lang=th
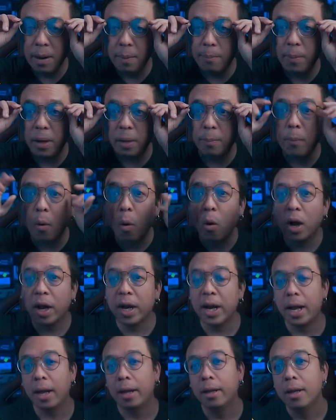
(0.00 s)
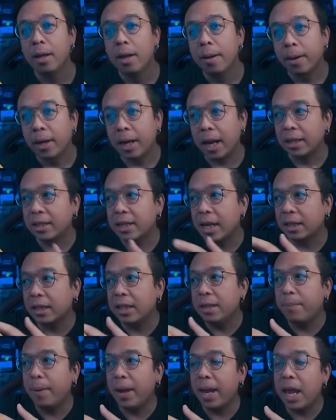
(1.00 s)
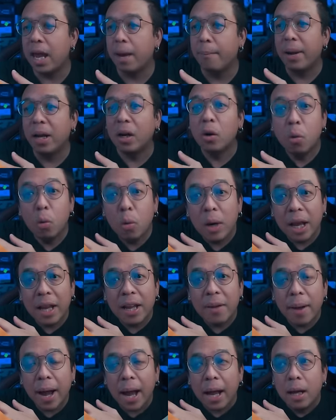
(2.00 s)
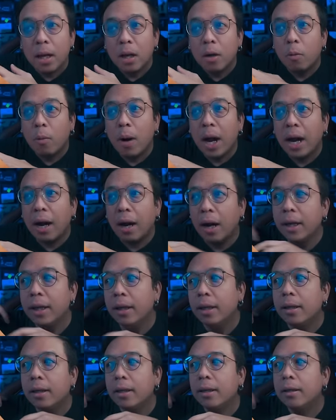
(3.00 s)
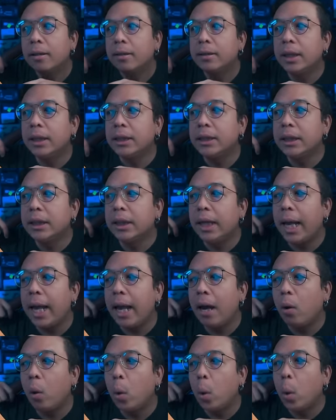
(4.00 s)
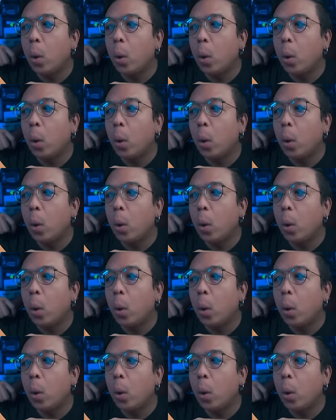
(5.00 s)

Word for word: แม่งเปิดโปงกันน่ะหลังจากที่พระเอกแม่งรู้แล้วใช่ป่ะว่าเฮ้ย จริง ๆแล้ว